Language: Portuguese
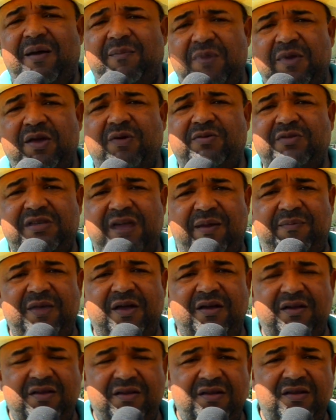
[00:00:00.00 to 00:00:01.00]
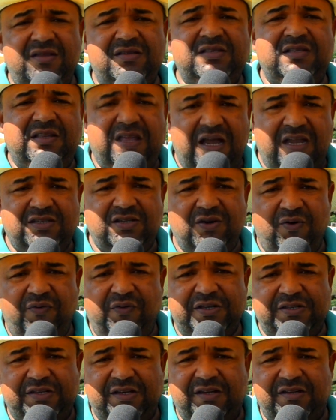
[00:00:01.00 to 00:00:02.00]
amigos e amigas de cidades
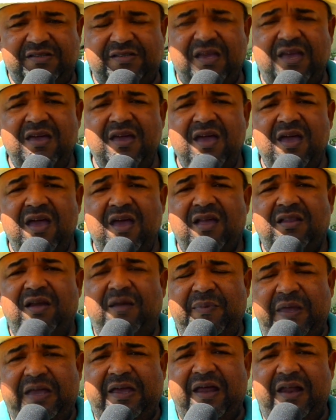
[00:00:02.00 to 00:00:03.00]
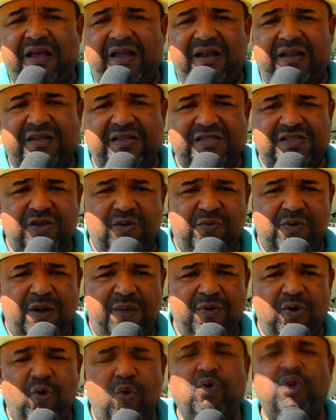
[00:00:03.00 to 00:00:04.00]
circunvizinhas. Também quero agradecer ao meu
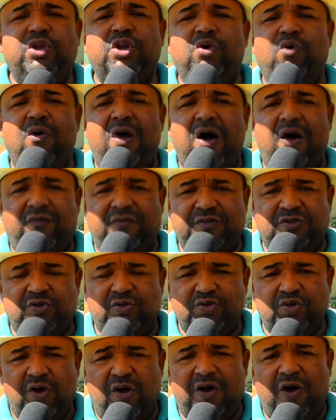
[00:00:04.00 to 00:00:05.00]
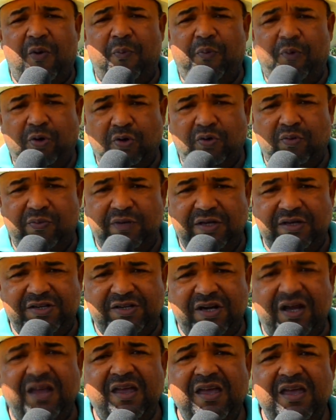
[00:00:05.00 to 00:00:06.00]
amigo Rodrigo Alves, do jornal Porto
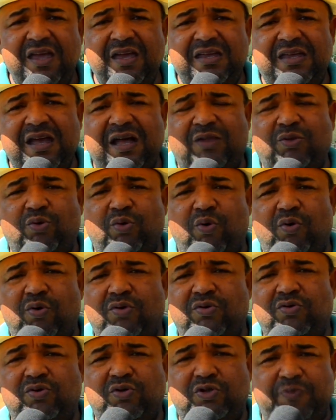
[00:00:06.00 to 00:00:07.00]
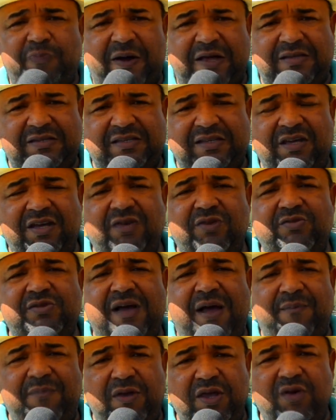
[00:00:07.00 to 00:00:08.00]
Mídia, e a todos os parceiros,
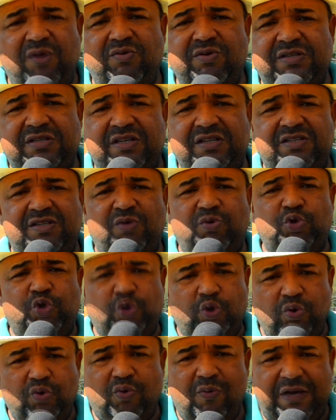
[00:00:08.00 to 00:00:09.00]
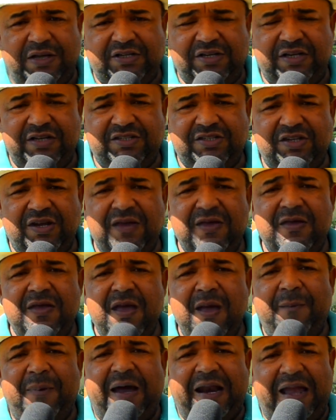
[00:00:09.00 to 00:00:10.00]
amigos que estão junto com a gente
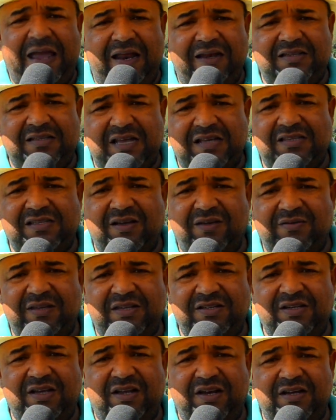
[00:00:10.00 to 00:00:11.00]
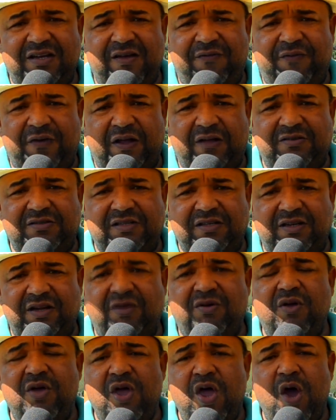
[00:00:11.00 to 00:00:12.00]
para a realização deste grande evento,
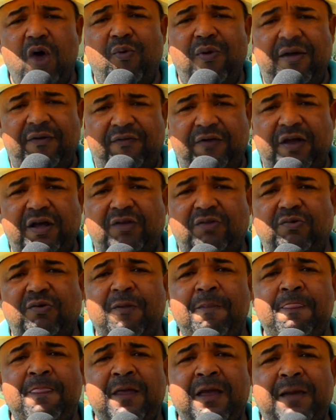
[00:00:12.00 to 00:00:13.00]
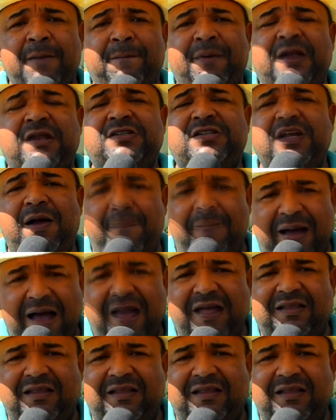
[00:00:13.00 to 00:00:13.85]
entendeu? um evento para chamar a